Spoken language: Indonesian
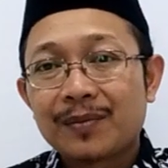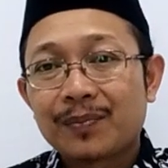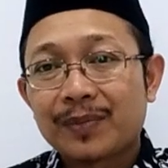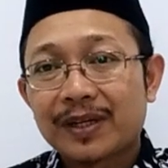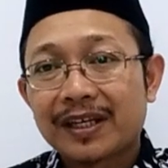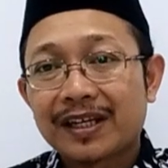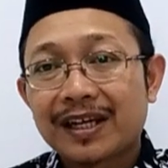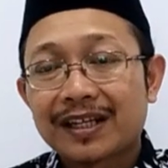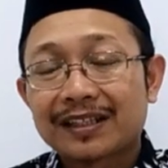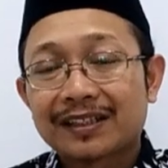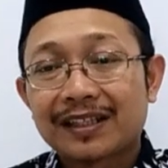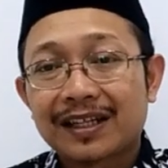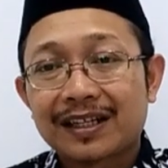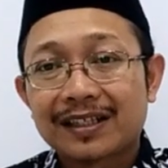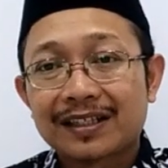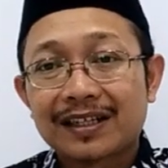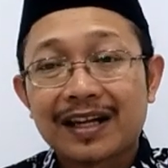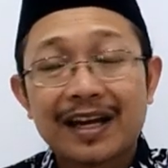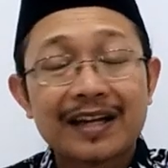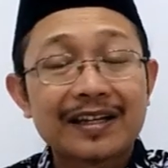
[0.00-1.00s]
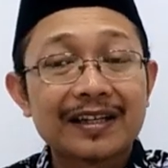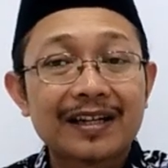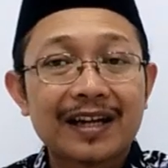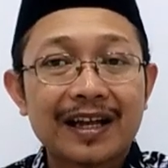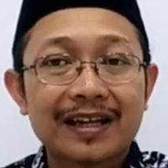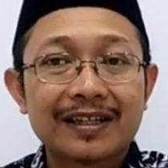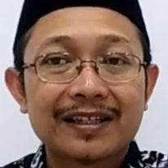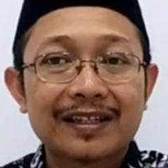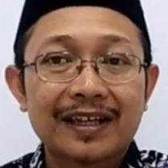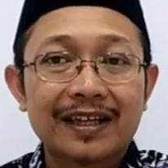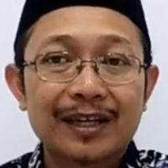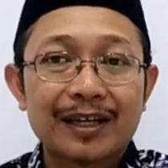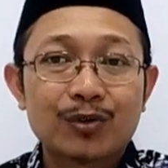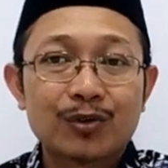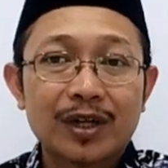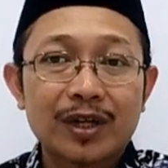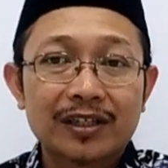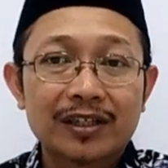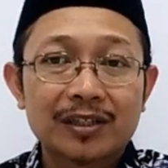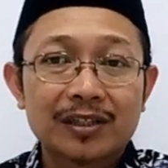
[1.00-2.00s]
peringatan hari lahir NU
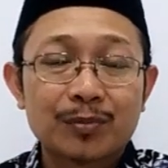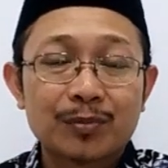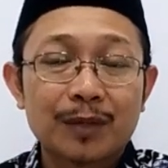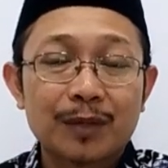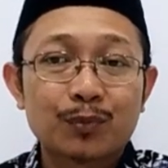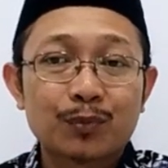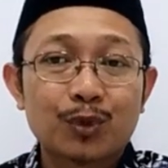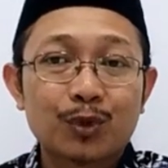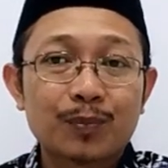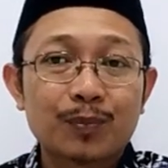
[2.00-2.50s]
yang 94